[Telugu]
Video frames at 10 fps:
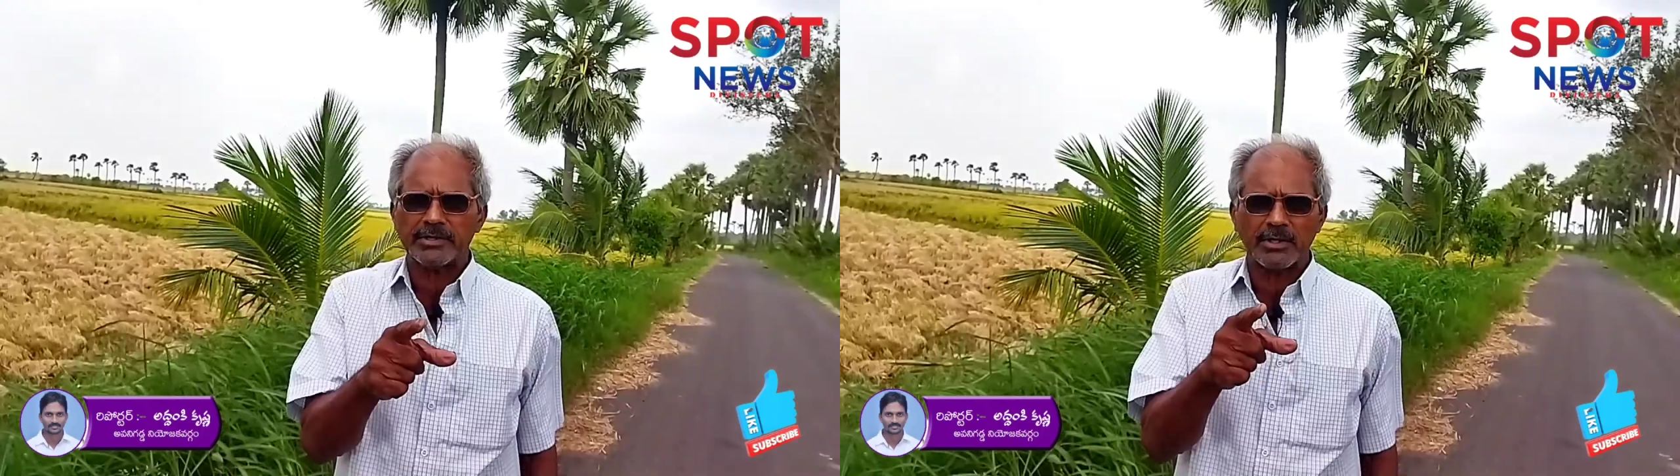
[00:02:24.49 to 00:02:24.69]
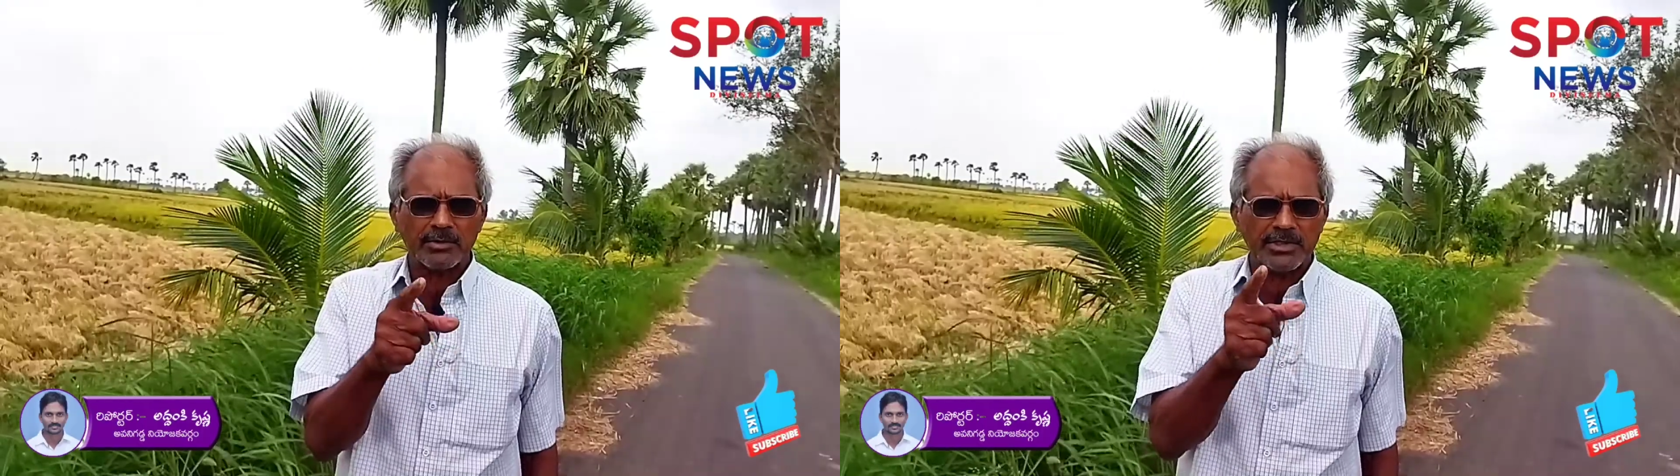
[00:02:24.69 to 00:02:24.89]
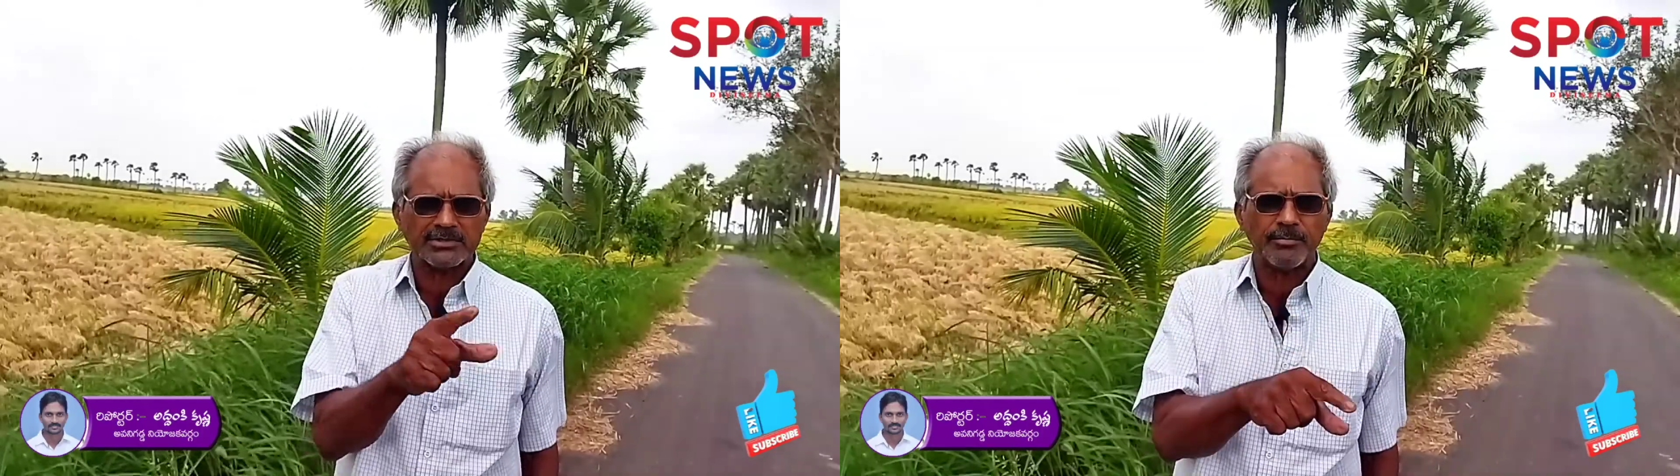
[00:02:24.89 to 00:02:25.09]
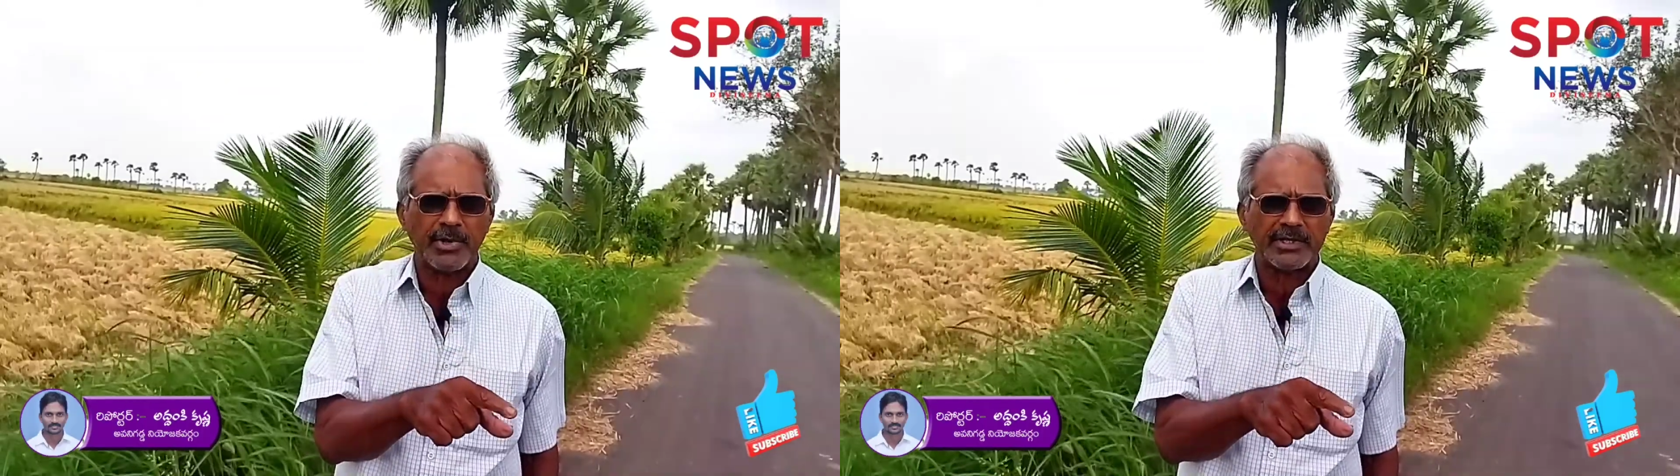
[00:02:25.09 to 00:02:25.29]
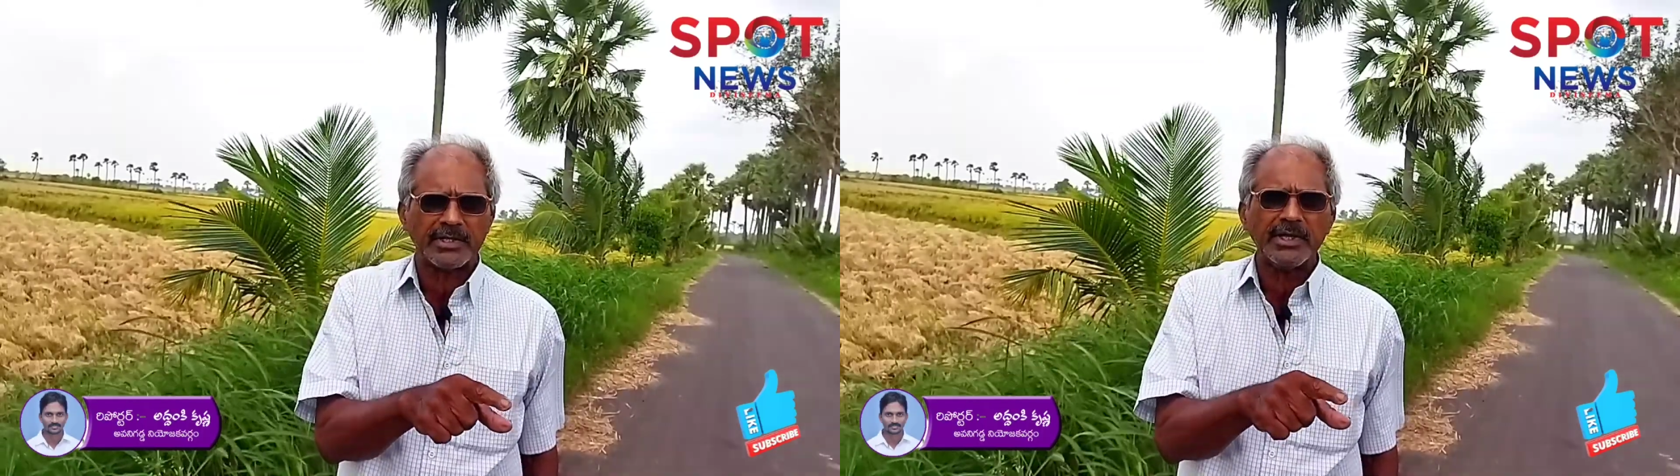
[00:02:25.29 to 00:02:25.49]
తెలుగుదేశం
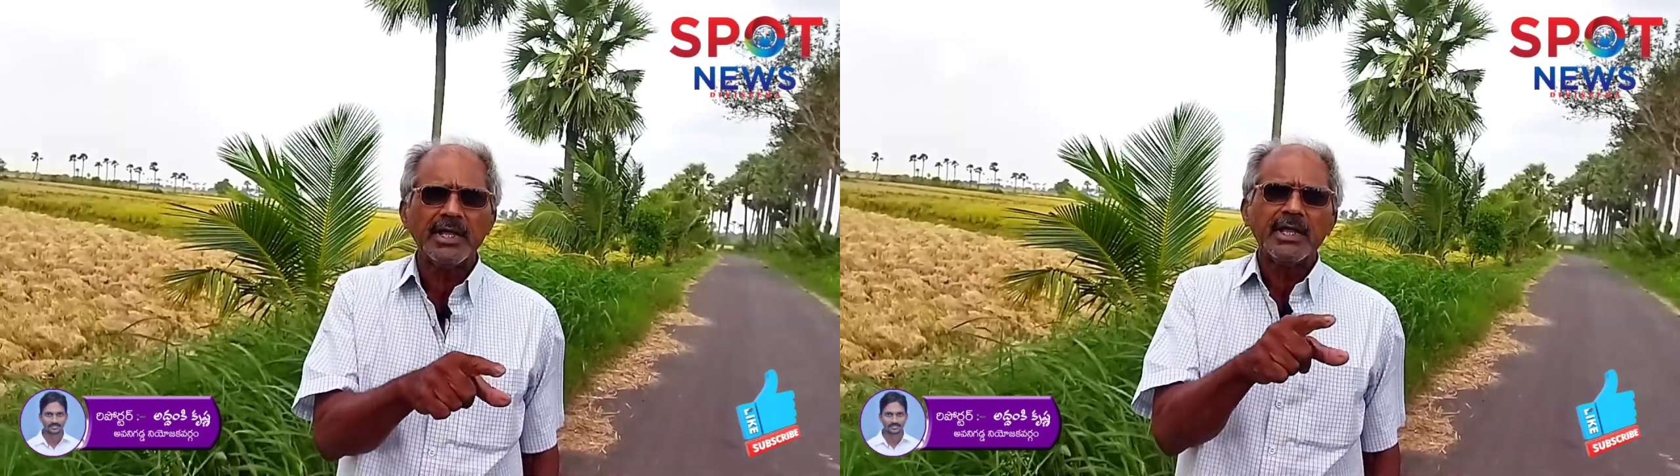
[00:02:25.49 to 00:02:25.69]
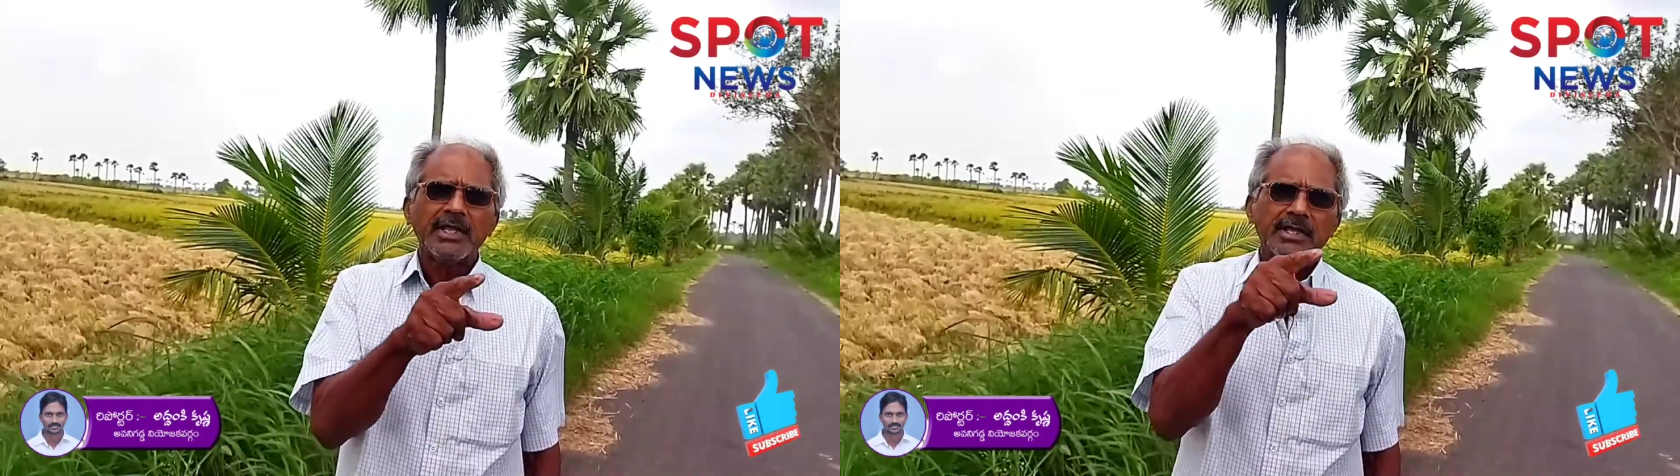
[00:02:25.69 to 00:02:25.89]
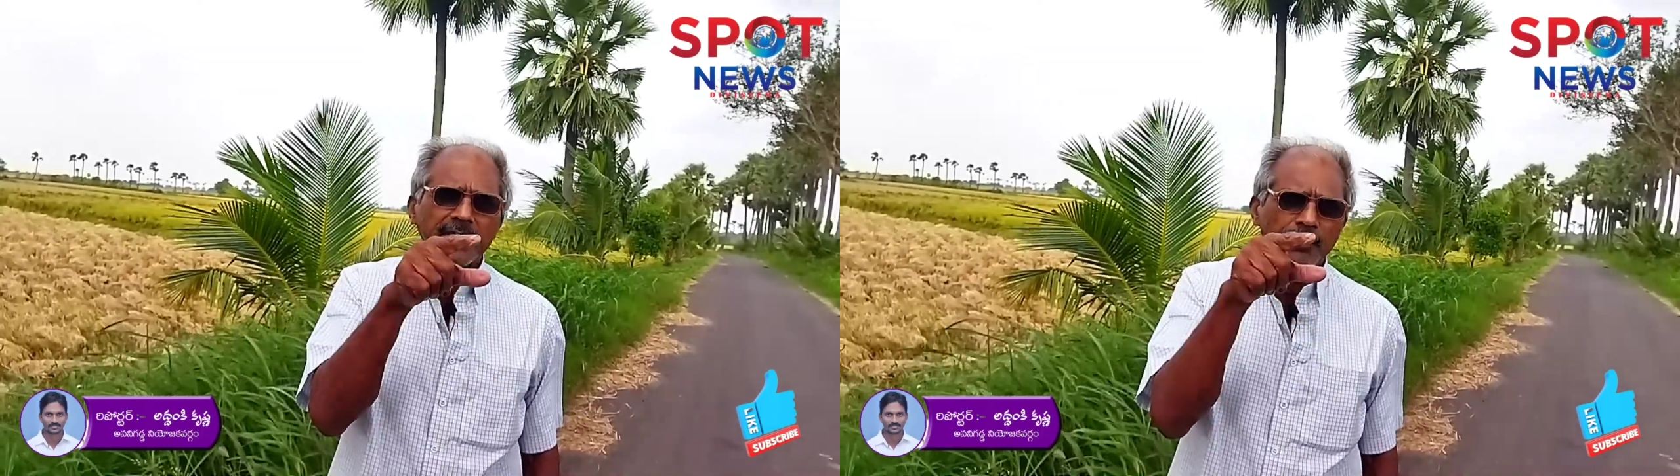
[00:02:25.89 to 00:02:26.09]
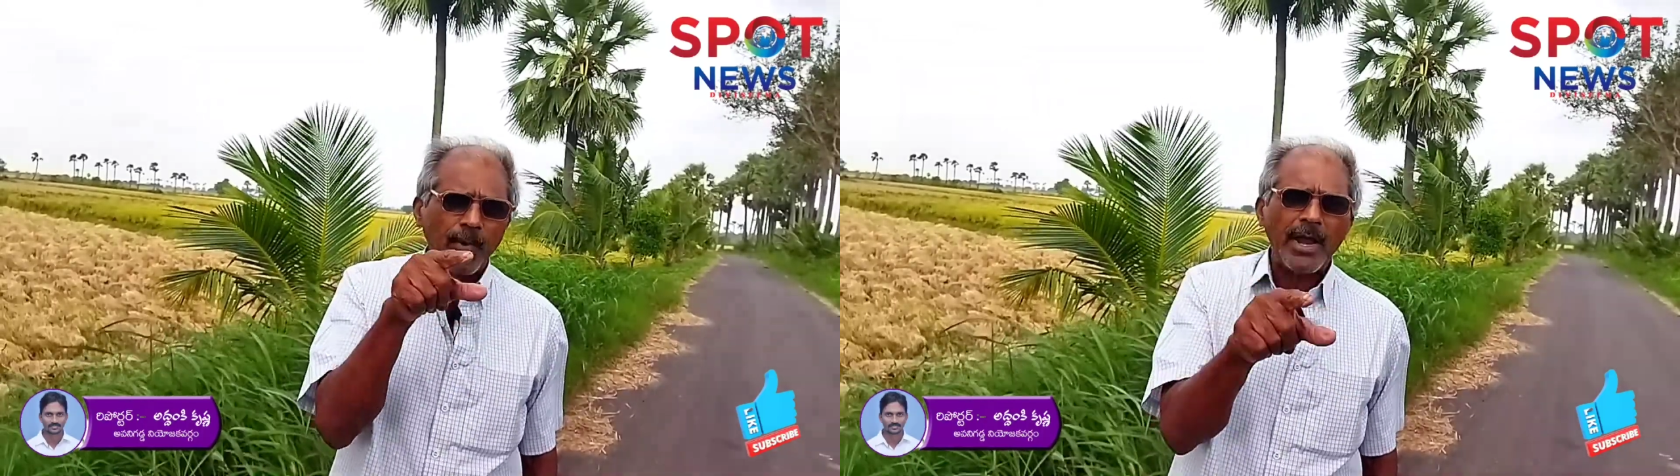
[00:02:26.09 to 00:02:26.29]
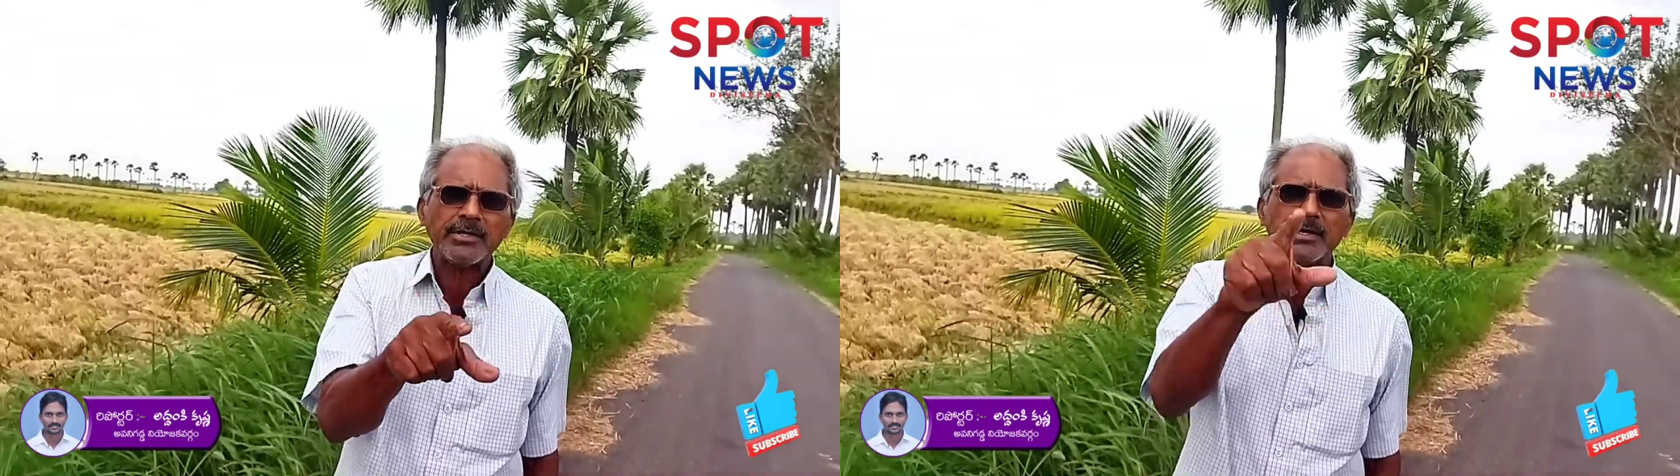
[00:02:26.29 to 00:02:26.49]
పార్టీ ఈ
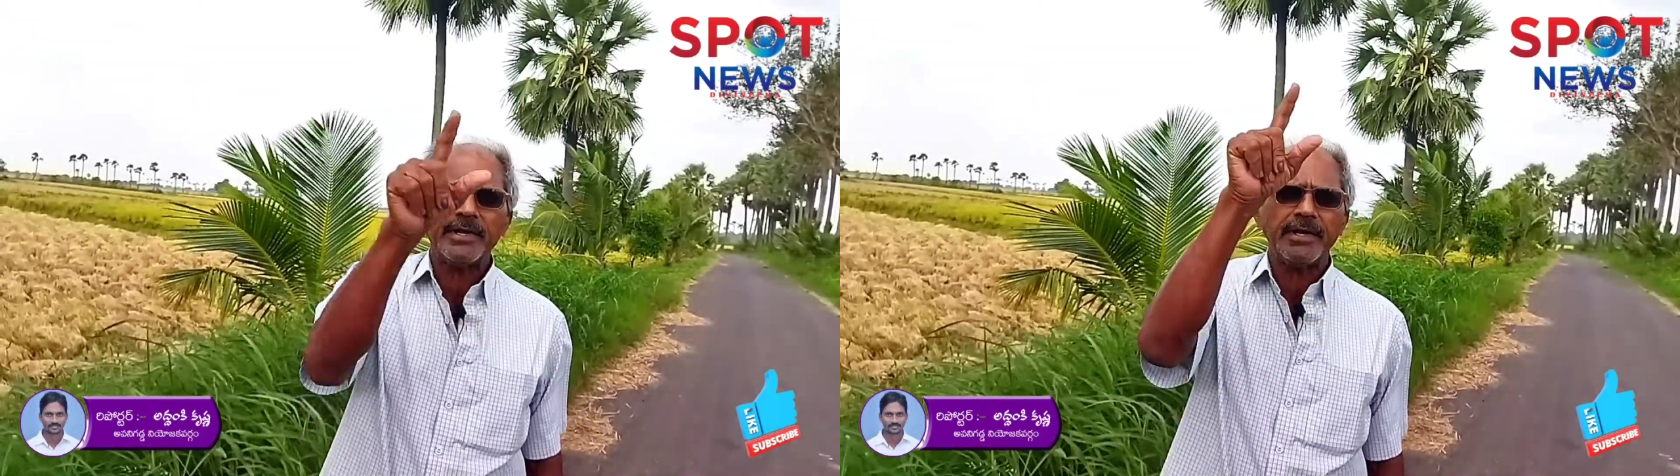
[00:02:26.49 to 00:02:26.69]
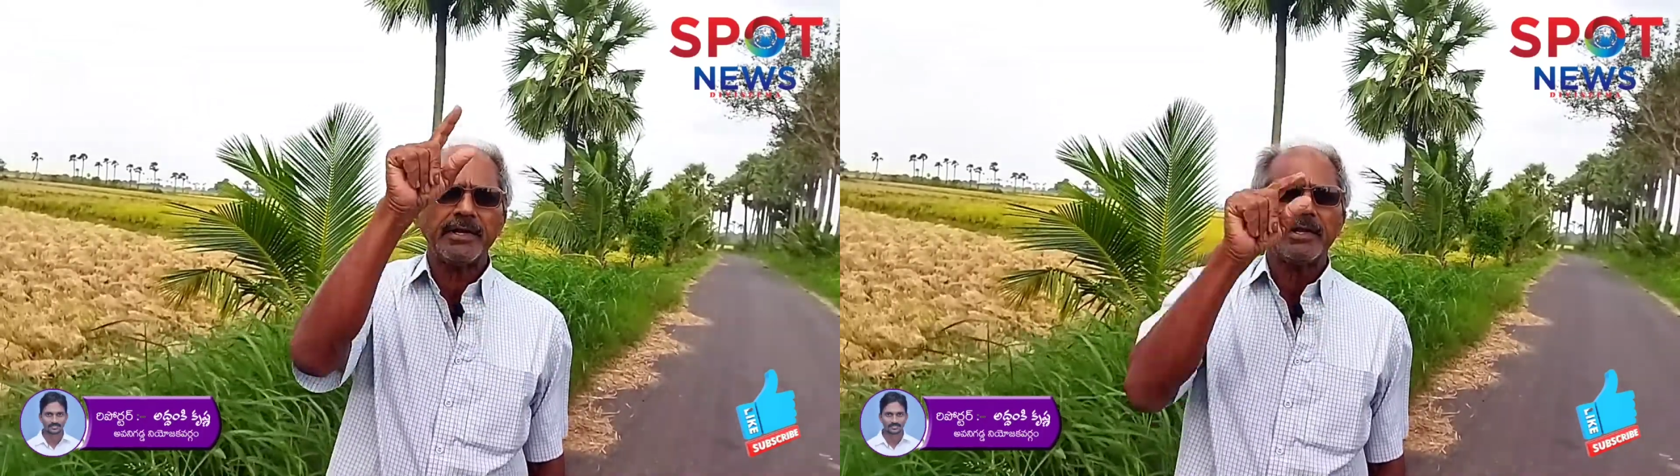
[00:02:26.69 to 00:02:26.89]
పాయింట్ని